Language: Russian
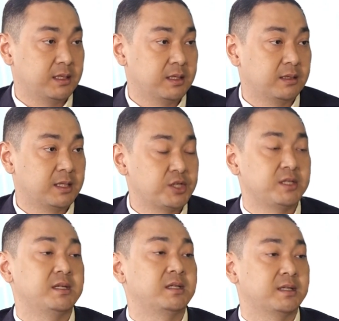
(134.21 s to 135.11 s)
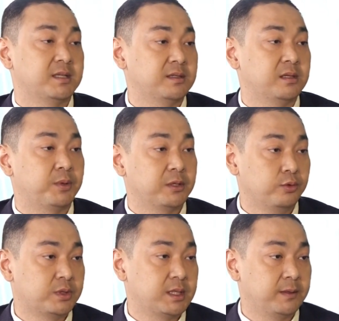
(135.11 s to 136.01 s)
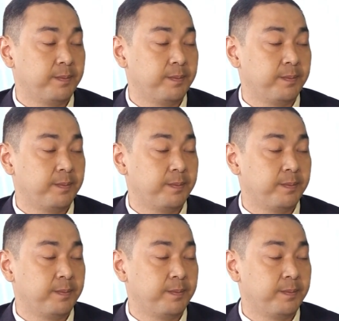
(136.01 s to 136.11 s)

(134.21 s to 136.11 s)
э, нашей сельскохозяйственной продукции.